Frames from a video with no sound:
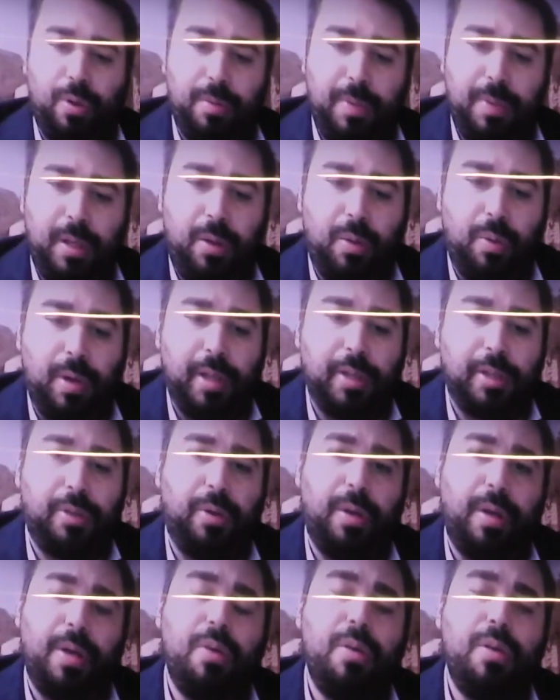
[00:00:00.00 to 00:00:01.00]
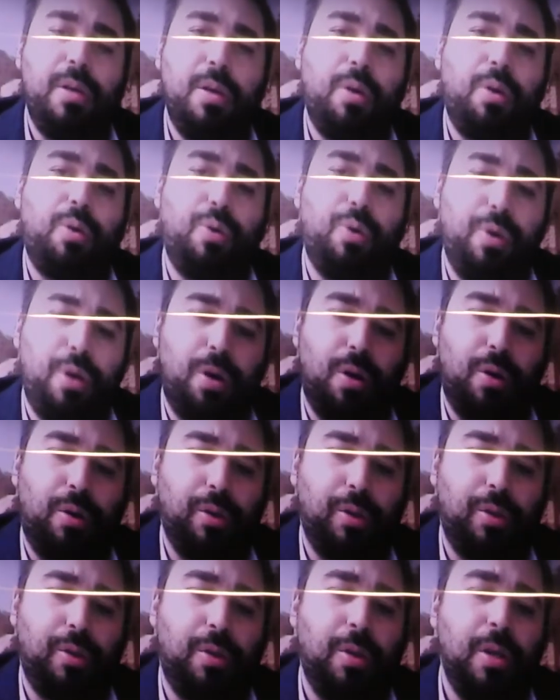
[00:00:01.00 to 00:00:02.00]
in questo, ero io
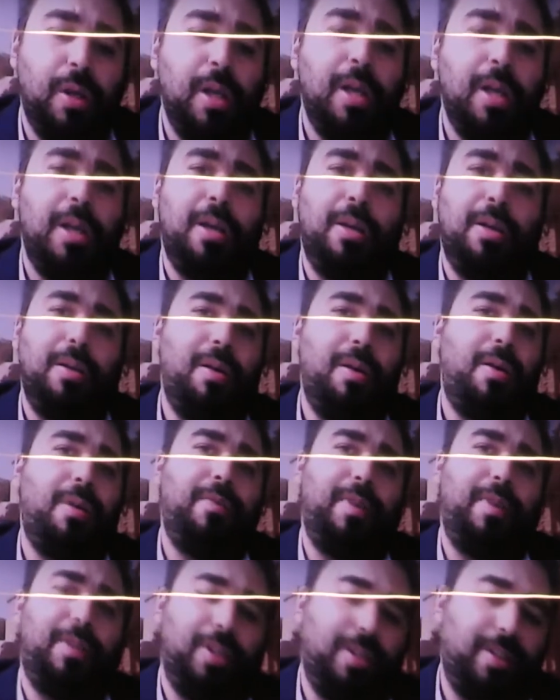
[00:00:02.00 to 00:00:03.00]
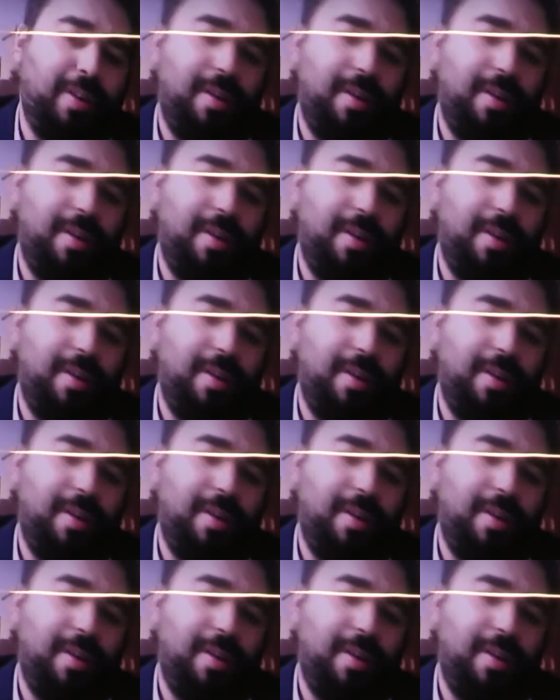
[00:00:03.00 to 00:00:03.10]
curioso. Loro invece dicono: